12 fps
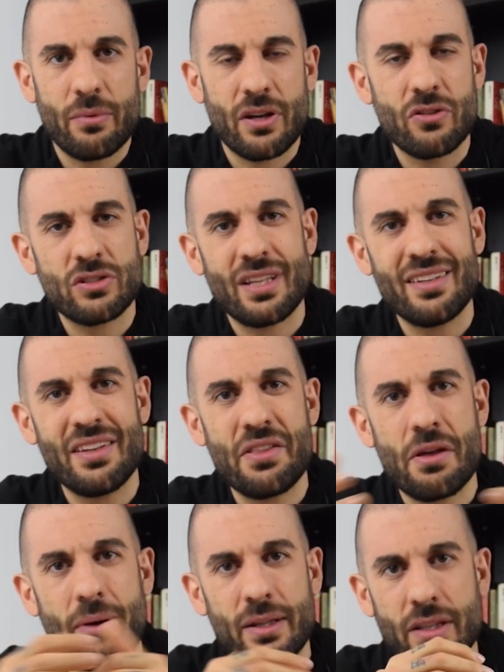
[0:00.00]
porque no están ni
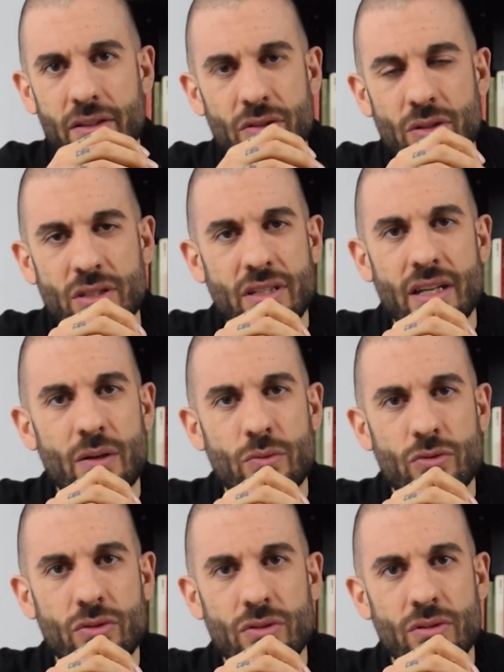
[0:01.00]
debatiendo ni siquiera
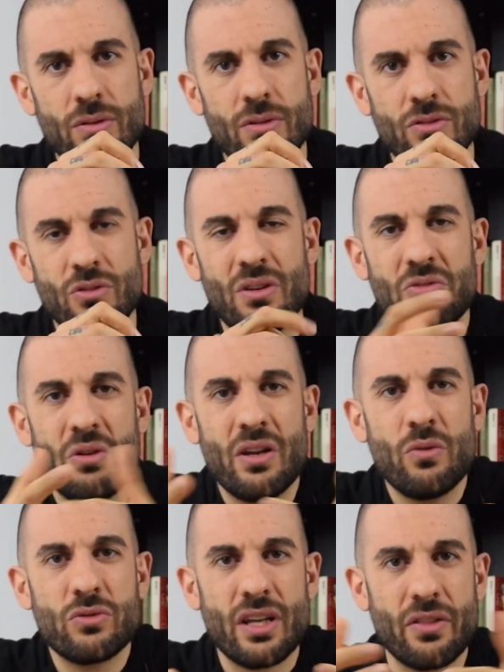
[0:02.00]
unos con otros, no, no hay
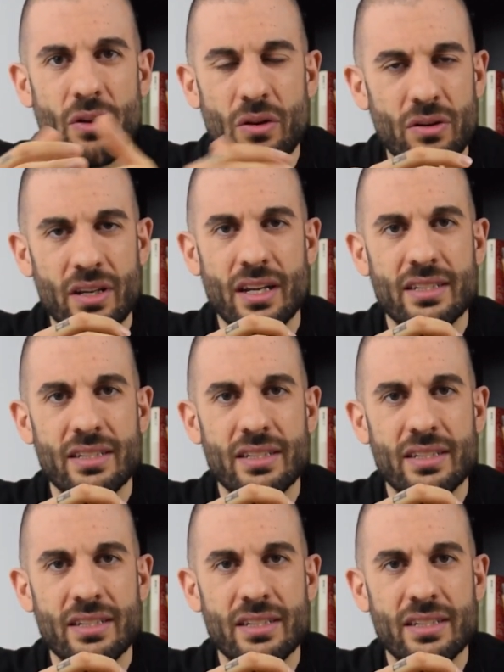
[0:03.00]
lucha ideológica,